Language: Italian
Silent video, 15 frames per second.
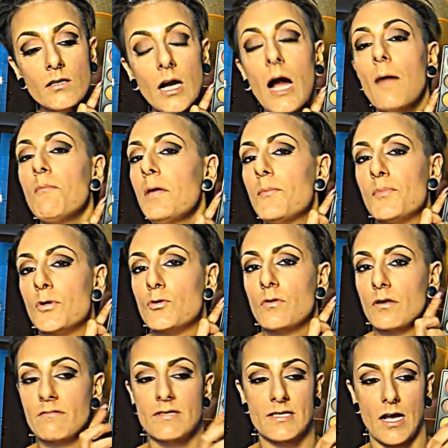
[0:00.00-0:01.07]
a me è
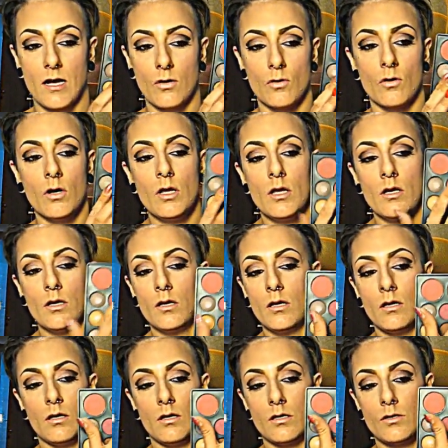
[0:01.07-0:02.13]
piaciuta un sacco
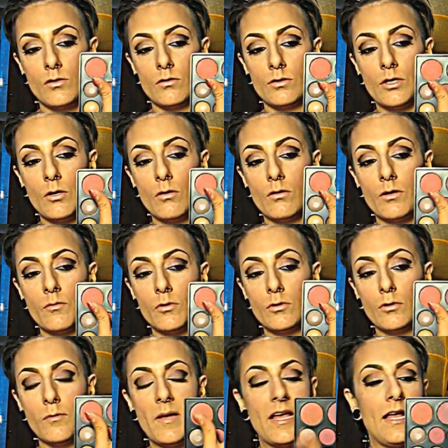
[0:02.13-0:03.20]
eh, sono dei colori
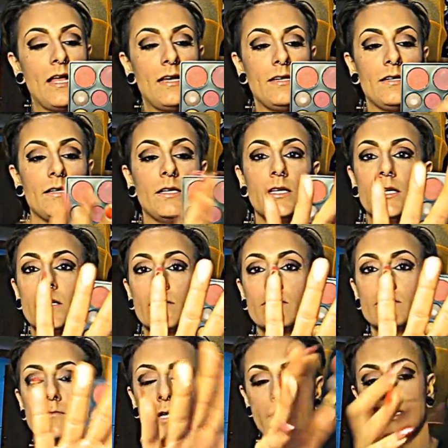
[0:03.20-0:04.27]
molto belli
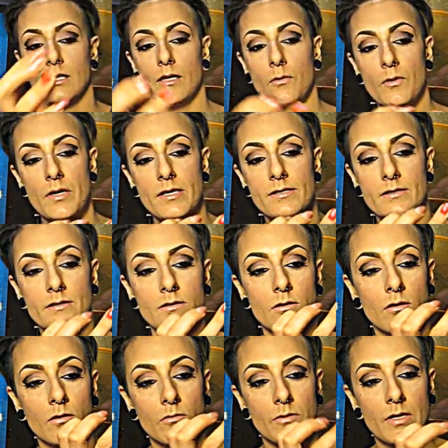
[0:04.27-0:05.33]
guardate
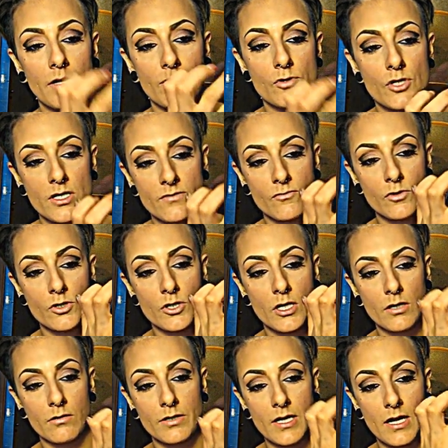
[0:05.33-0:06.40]
questo qui l'avevo già
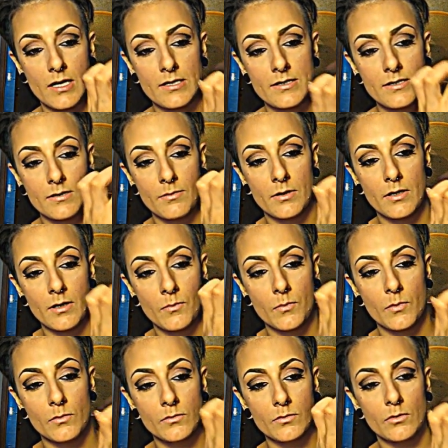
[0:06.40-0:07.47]
sbocciato di anzi per
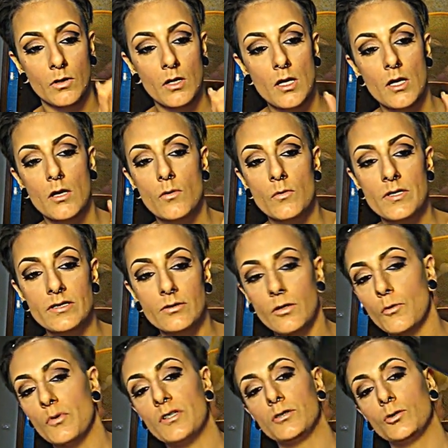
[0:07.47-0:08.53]
l'appunto questo è
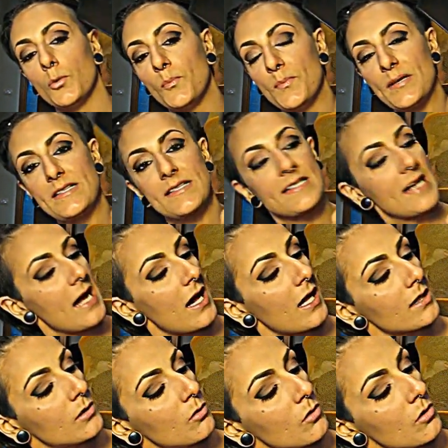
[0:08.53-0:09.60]
questo
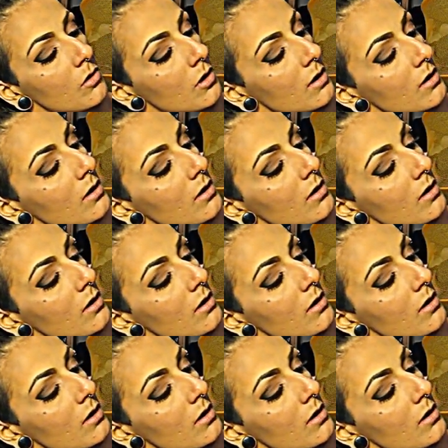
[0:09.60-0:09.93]
pescato